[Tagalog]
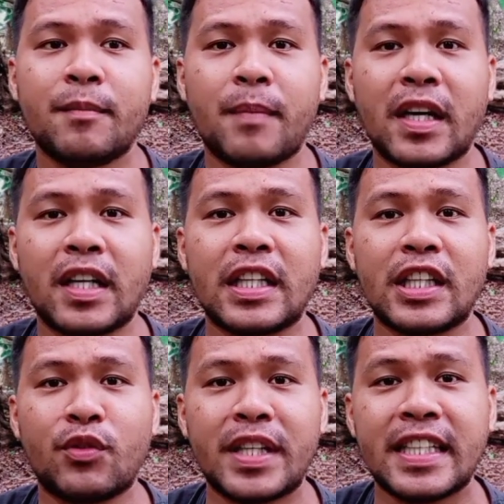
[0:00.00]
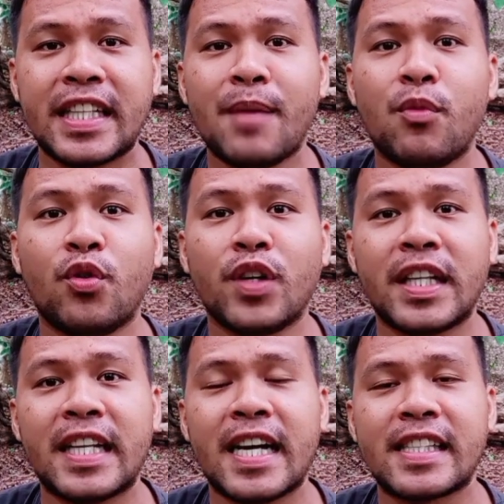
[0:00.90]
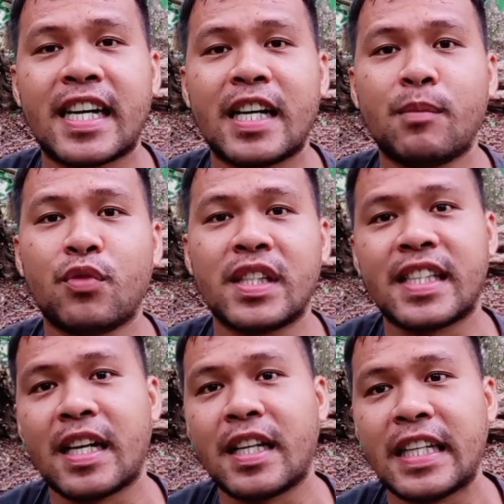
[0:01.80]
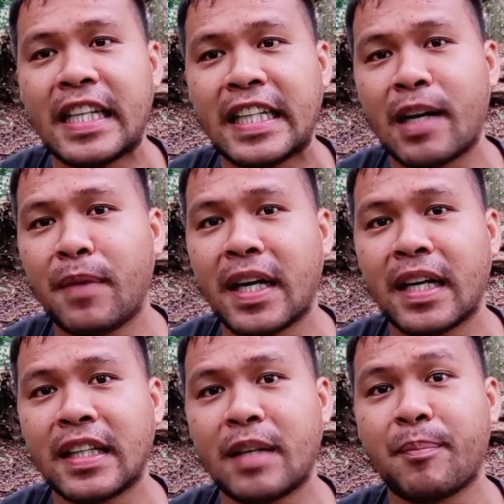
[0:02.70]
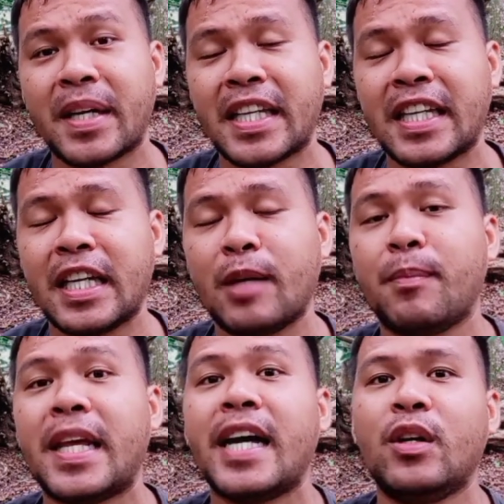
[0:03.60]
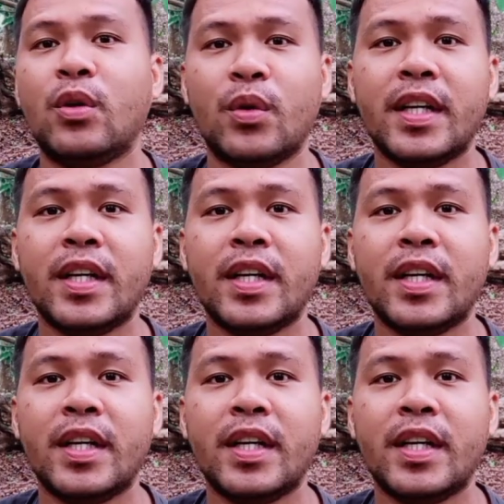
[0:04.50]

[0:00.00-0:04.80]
Pag yung income mo, inaasahan mo ay sa income lang ng pagiging empleyado,